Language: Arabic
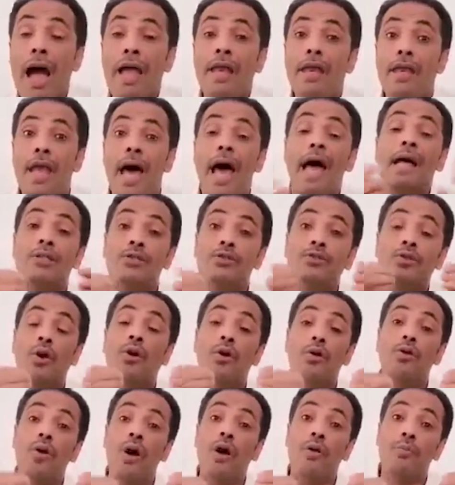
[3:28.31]
الناس
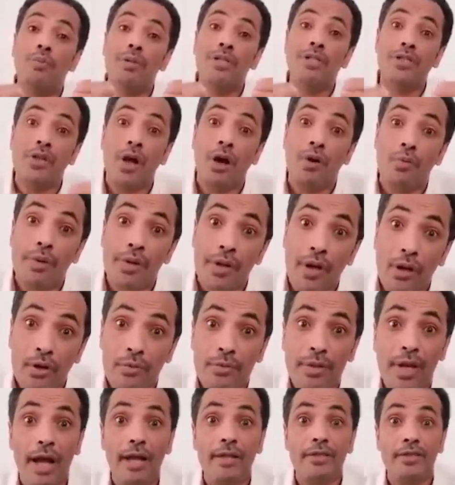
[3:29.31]
كلهم بيشكوا
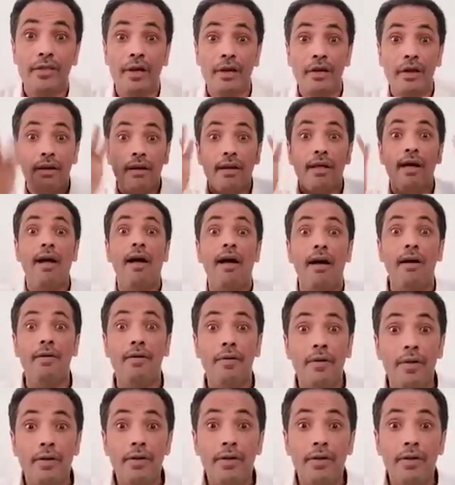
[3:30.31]
منكم يا انصار الله